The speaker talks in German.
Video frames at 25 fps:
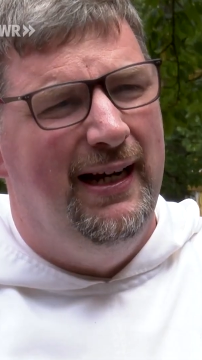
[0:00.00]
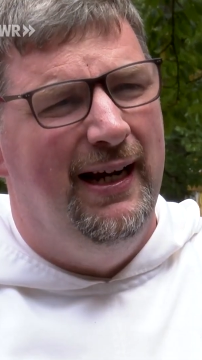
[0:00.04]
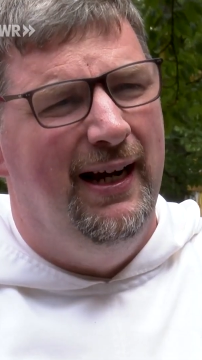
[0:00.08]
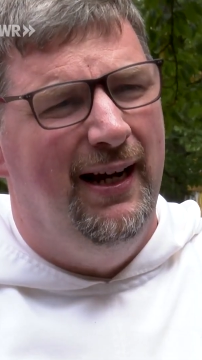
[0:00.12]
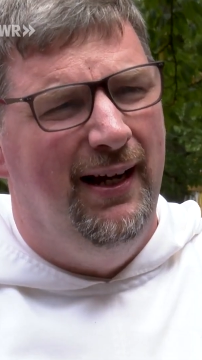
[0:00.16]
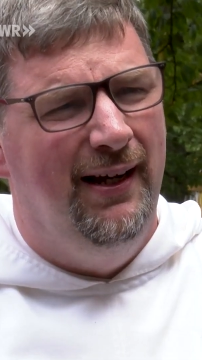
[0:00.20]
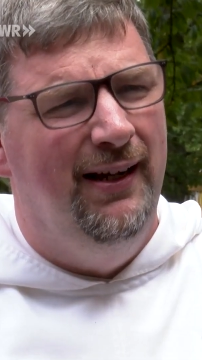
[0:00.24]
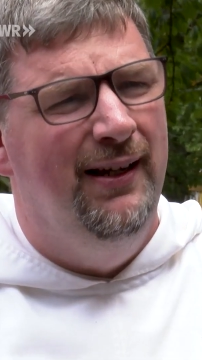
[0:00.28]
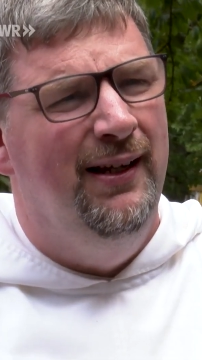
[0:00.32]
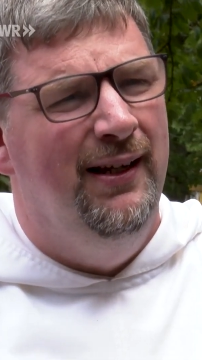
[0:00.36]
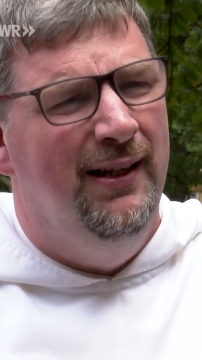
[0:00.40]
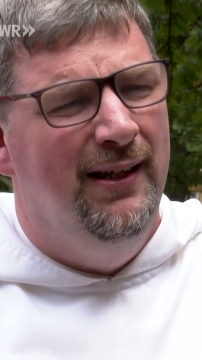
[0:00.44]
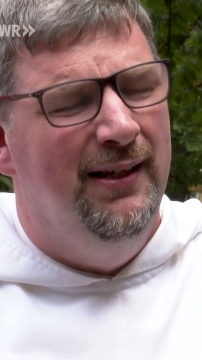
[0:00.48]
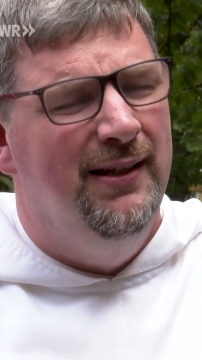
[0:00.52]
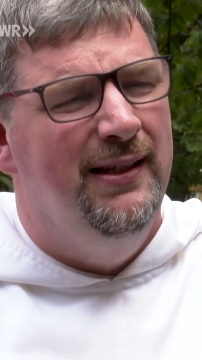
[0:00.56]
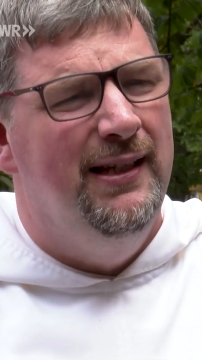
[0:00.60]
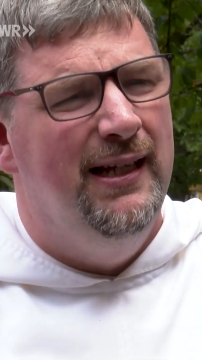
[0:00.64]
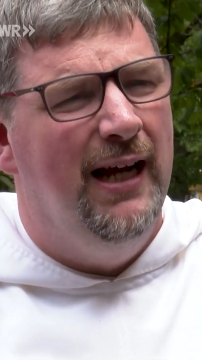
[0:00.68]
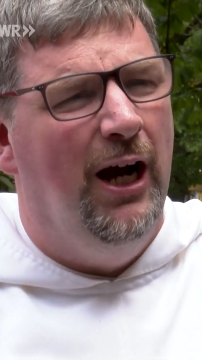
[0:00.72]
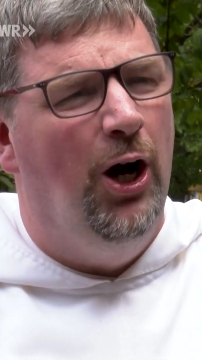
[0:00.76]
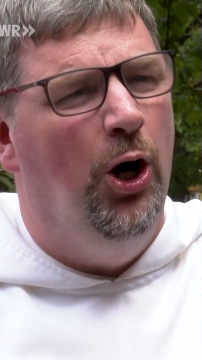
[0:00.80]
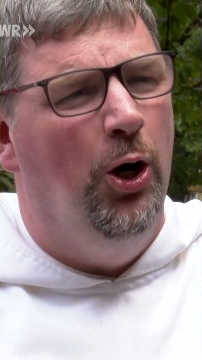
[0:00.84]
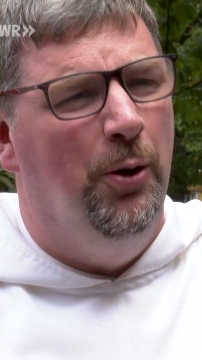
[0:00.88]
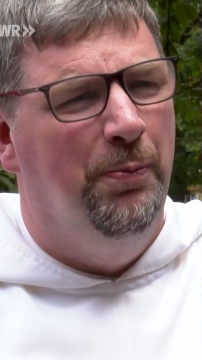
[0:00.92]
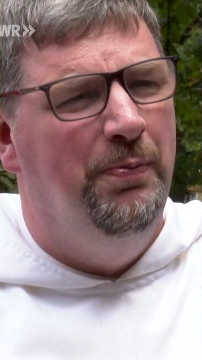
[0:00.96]
er
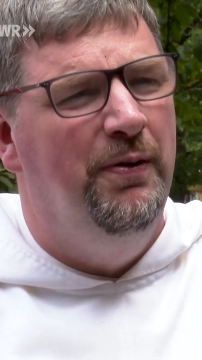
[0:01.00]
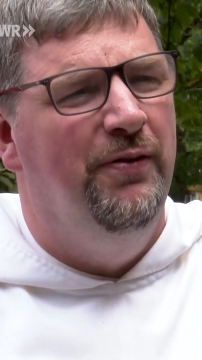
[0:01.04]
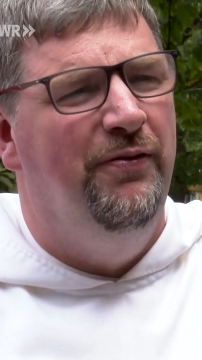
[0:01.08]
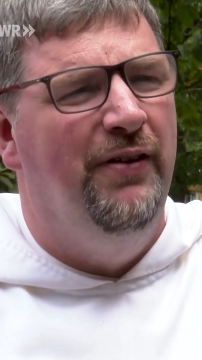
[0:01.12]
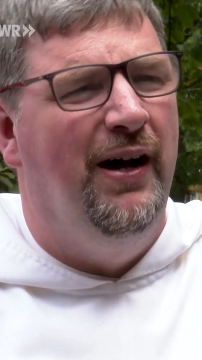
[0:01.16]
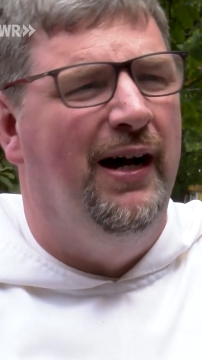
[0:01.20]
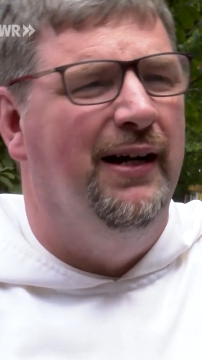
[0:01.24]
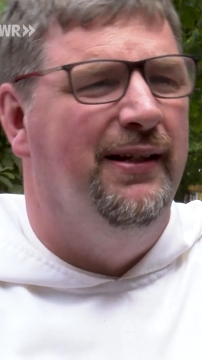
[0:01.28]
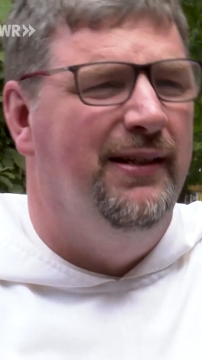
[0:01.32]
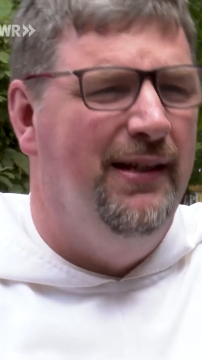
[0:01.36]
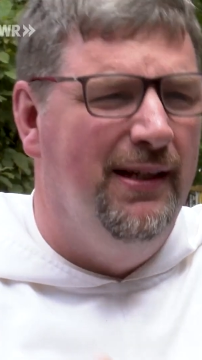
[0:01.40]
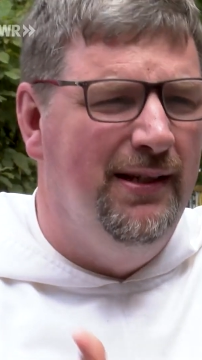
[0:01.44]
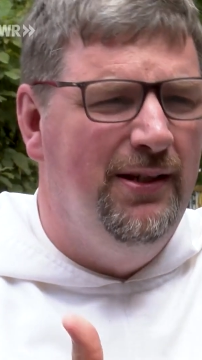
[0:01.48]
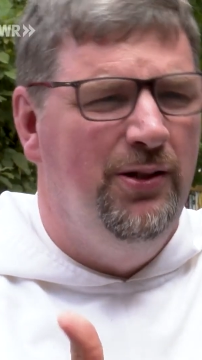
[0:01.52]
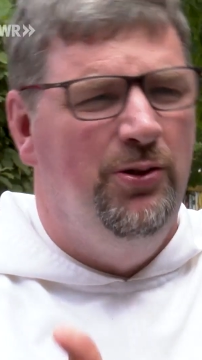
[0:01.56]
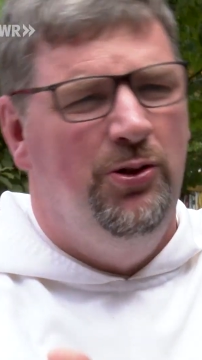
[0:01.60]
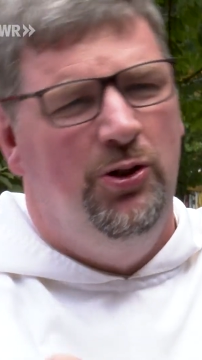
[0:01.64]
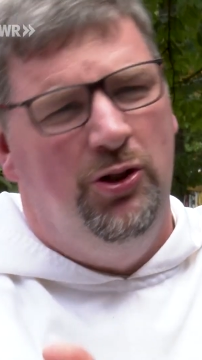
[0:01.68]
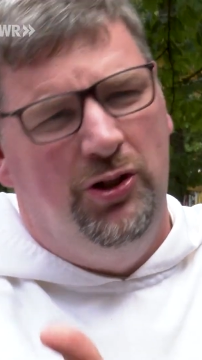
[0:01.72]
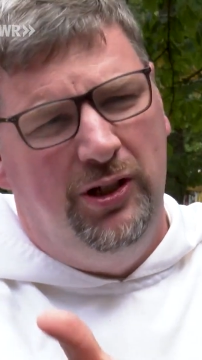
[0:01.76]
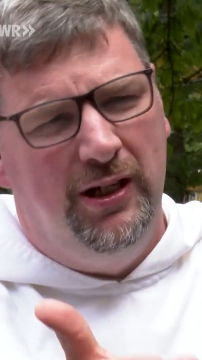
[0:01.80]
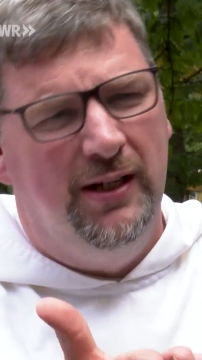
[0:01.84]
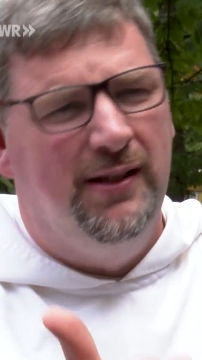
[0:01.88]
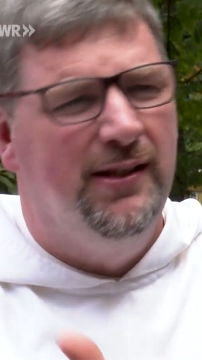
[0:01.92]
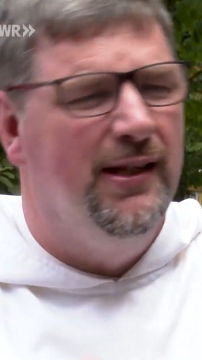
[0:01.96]
die auch bewacht. Er ist
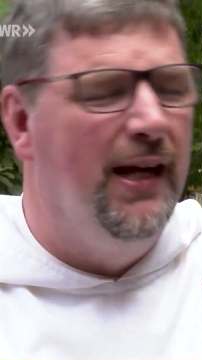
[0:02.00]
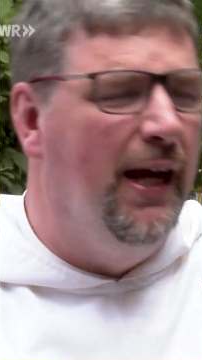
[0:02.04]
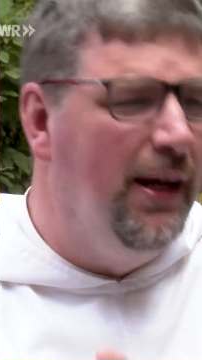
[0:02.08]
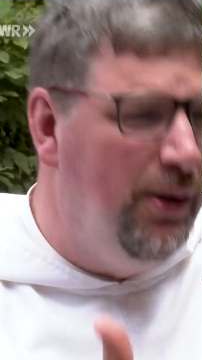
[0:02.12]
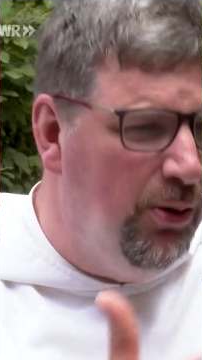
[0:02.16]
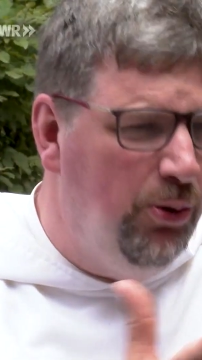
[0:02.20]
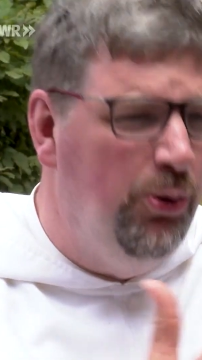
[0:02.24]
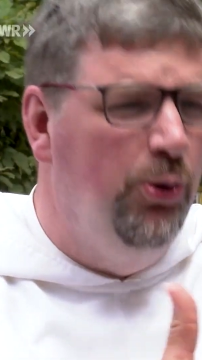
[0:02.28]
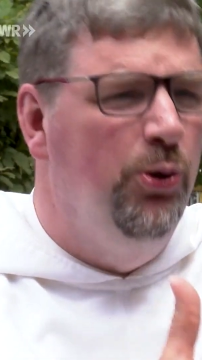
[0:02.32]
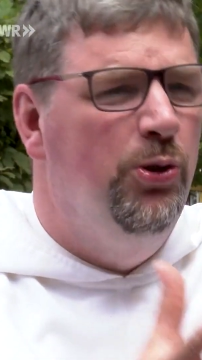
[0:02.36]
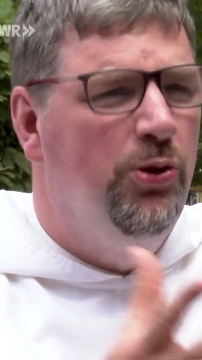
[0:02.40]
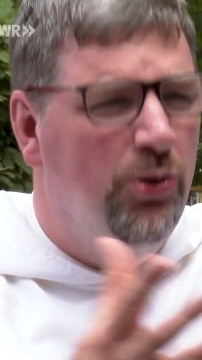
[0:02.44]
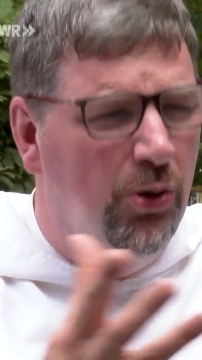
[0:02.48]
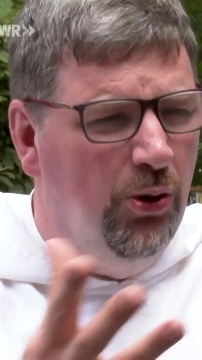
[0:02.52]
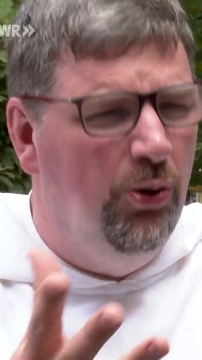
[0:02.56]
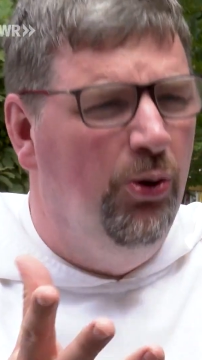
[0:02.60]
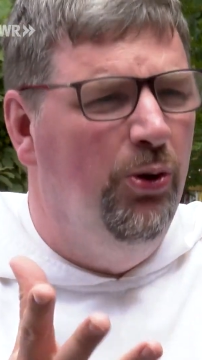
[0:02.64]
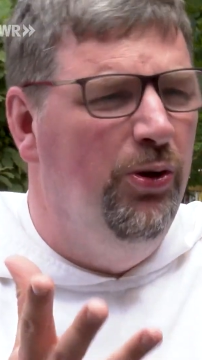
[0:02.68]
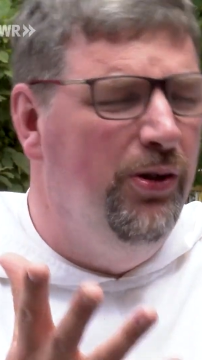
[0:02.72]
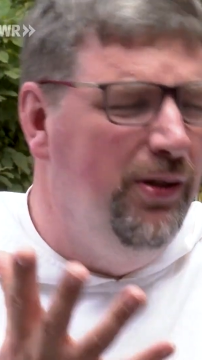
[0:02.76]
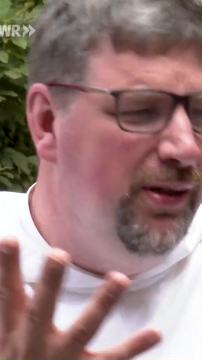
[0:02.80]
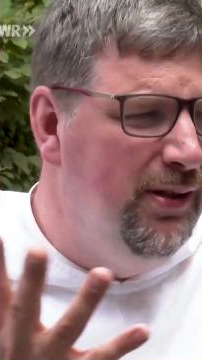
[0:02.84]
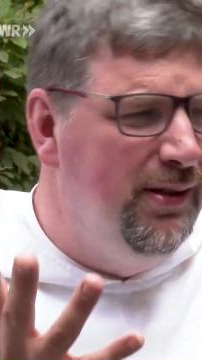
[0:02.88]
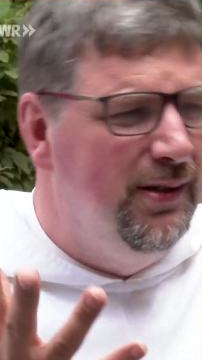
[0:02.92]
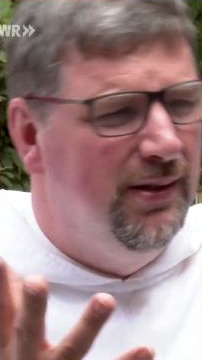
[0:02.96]
natürlich jetzt kein
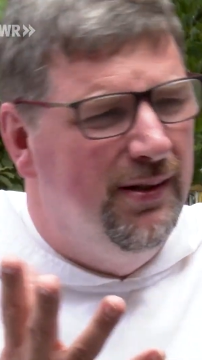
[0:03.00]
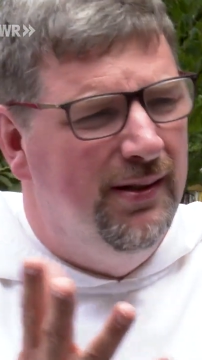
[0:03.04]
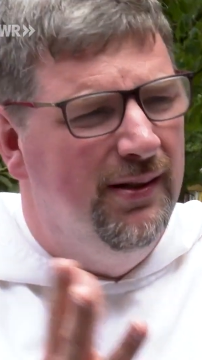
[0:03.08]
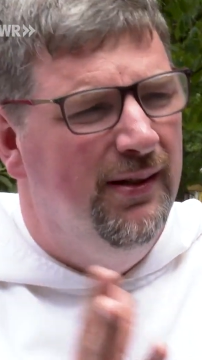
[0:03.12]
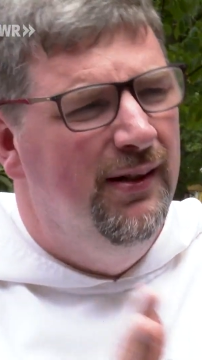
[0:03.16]
Hütehund,